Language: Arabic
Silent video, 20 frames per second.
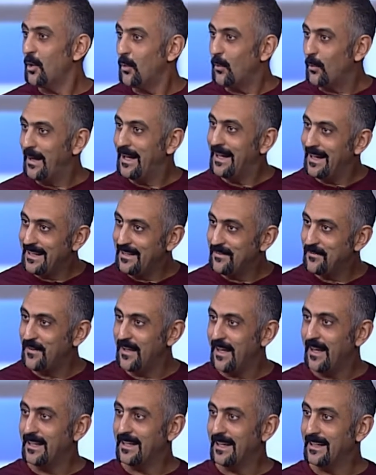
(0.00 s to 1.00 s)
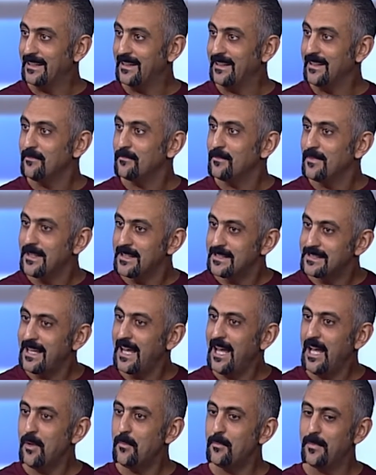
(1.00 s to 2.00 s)
وهاي فئه يعني
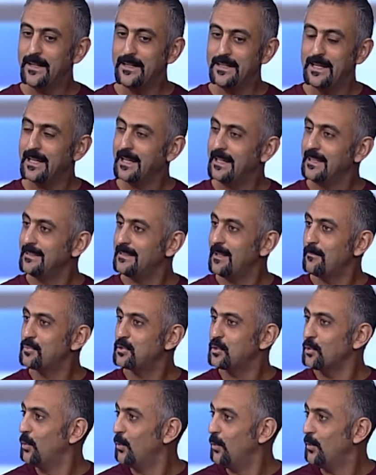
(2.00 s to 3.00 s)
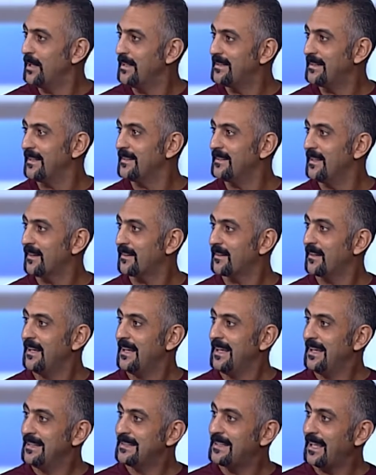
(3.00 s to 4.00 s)
صعب انك انت بسهوله تقدر
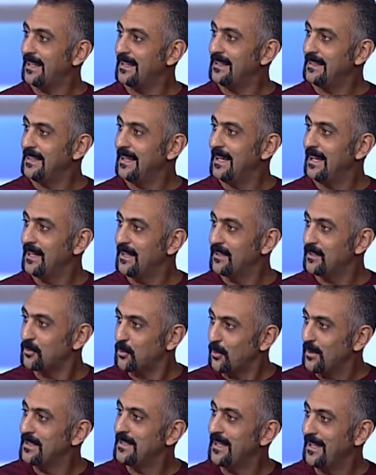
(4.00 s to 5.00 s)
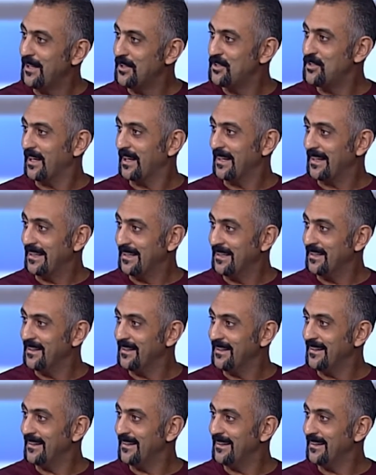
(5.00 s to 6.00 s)
تخليها تو انجيج يعني
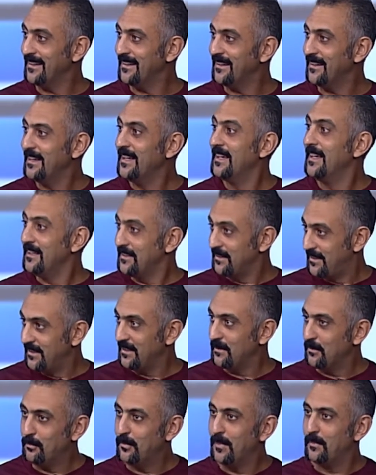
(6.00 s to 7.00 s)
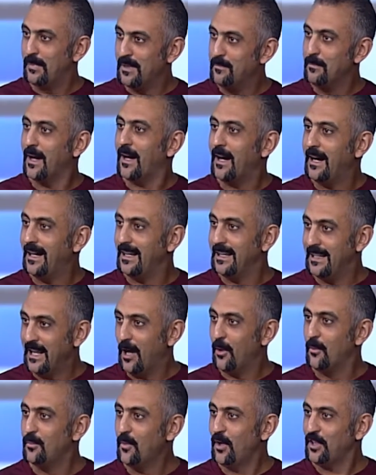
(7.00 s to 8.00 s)
آه، تدمجها. تدمجها بالمقال
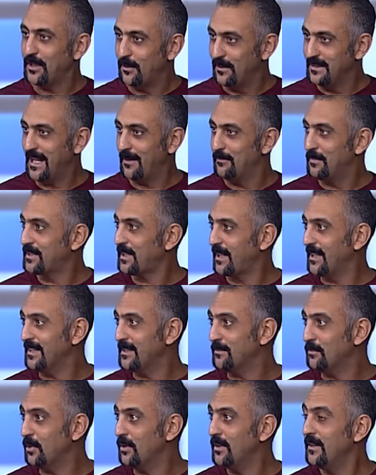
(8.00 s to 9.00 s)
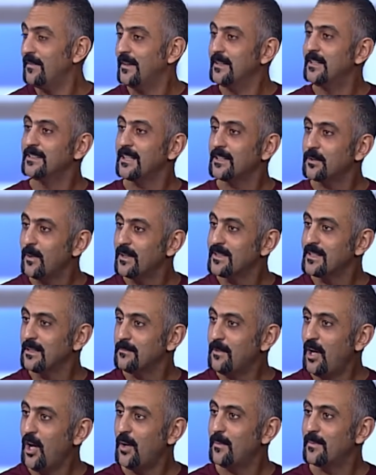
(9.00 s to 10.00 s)
او المحتوى اللي انت عم بتقدمه صح. فقدرت اتواصل
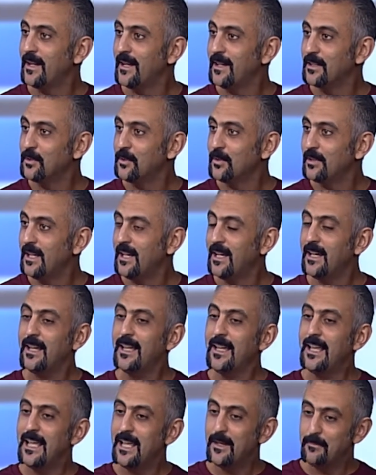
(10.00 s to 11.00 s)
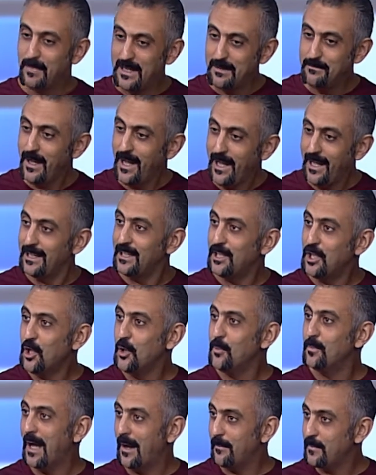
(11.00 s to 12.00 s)
معهم انا هدول بالمحل اللي
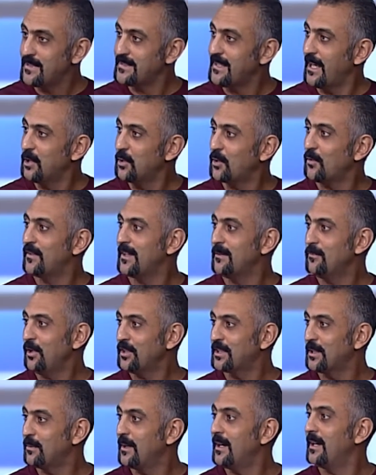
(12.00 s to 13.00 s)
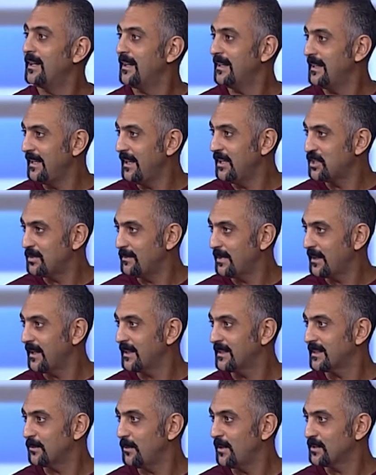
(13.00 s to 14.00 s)
هم عم يستهلكوا فيه محتوى اللي هي
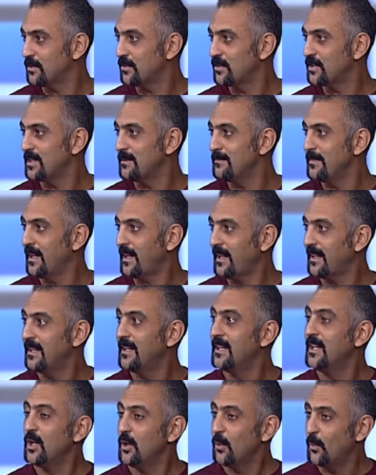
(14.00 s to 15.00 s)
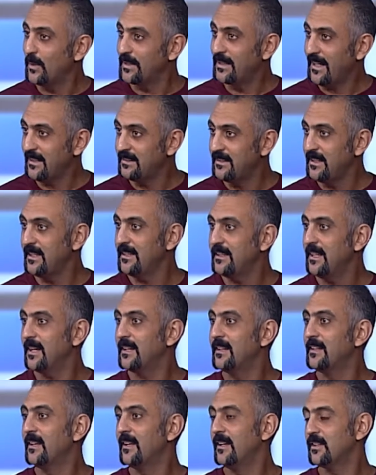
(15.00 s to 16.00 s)
شبكات التواصل الاجتماعي وتحديدا
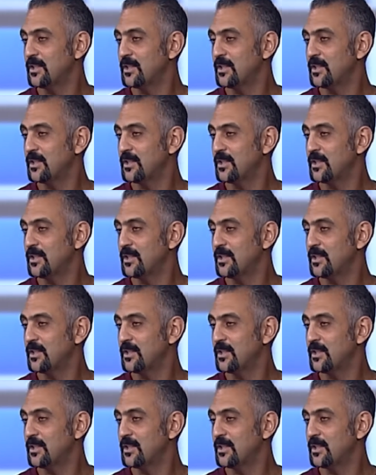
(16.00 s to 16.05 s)
رأي.